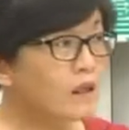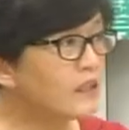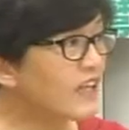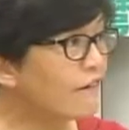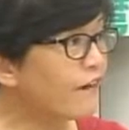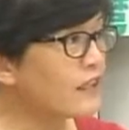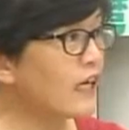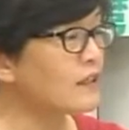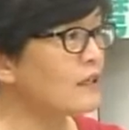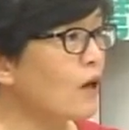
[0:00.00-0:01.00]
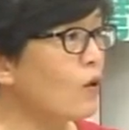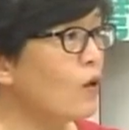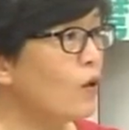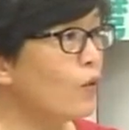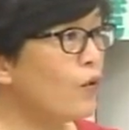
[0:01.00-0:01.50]
影响非常少，
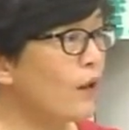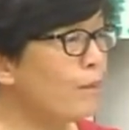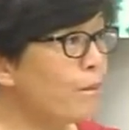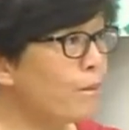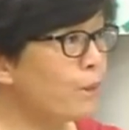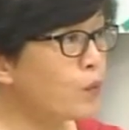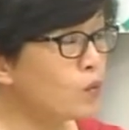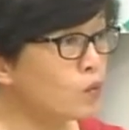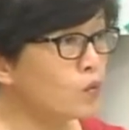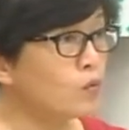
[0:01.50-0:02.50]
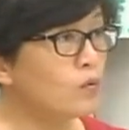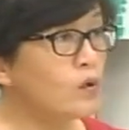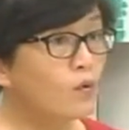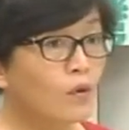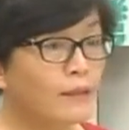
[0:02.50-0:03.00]
远不如
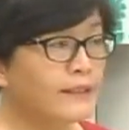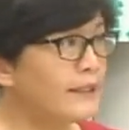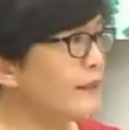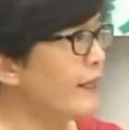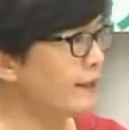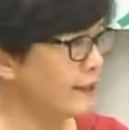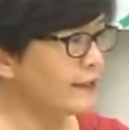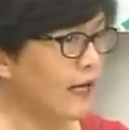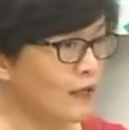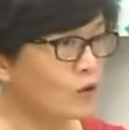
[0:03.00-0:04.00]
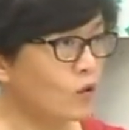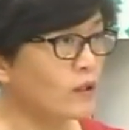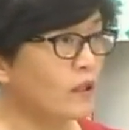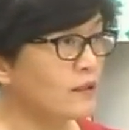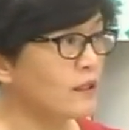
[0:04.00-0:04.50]
我们今年已经涨了
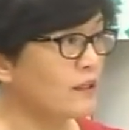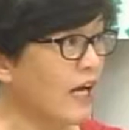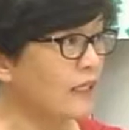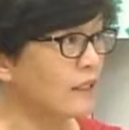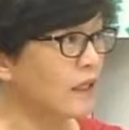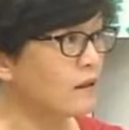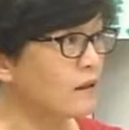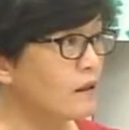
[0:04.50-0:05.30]
多少次价钱。